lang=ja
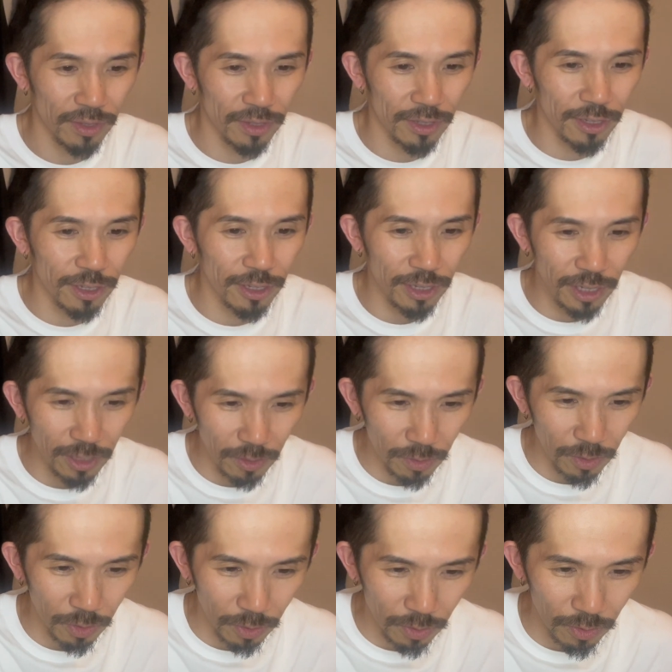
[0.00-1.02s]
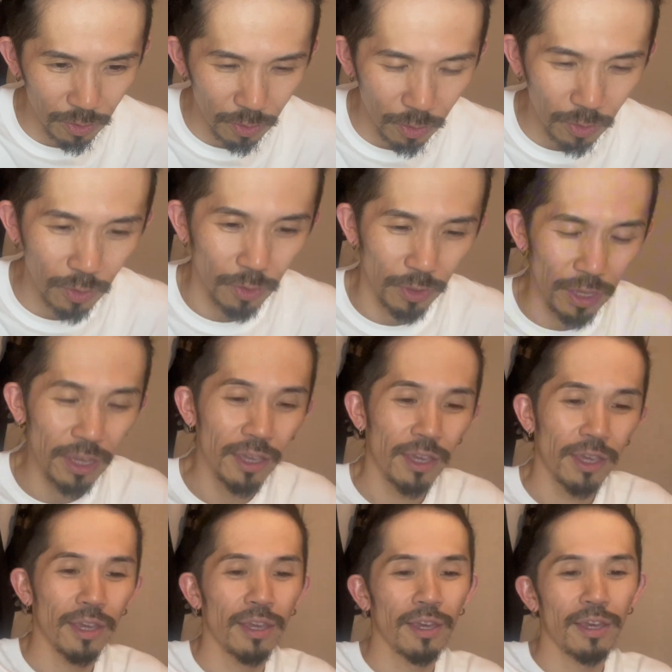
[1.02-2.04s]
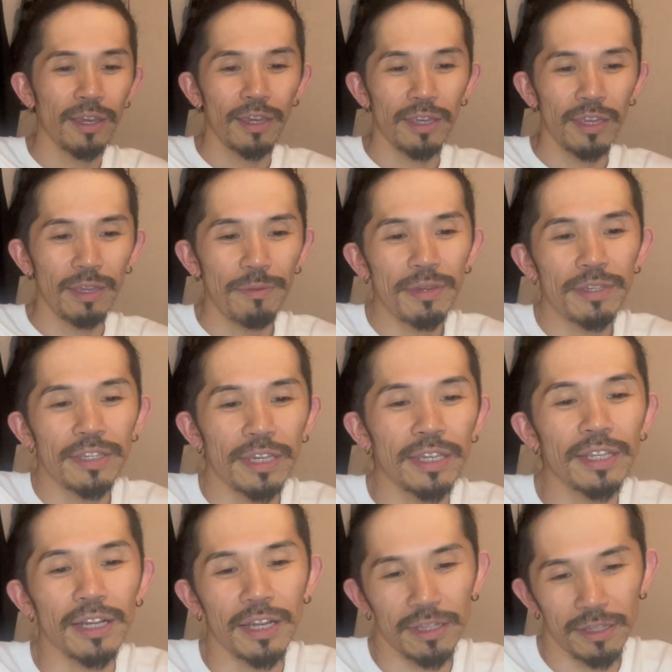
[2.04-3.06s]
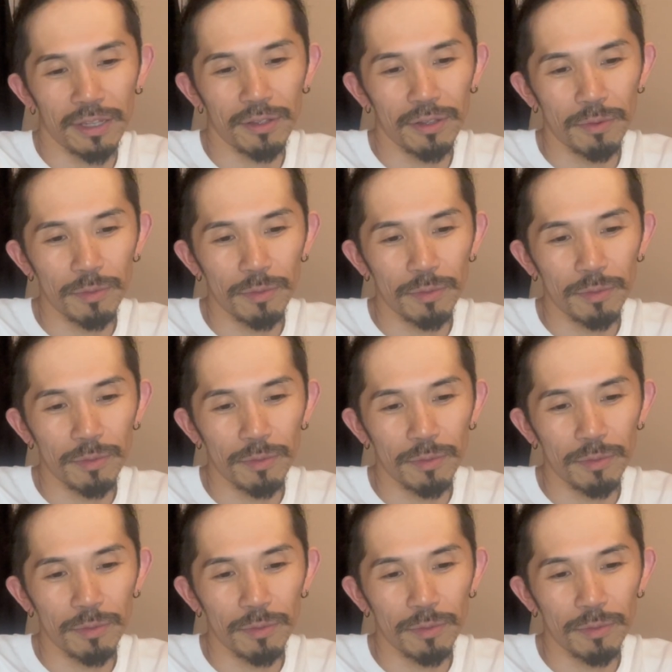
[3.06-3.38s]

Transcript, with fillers: 次の曲のことをね、イメージできなかったというか、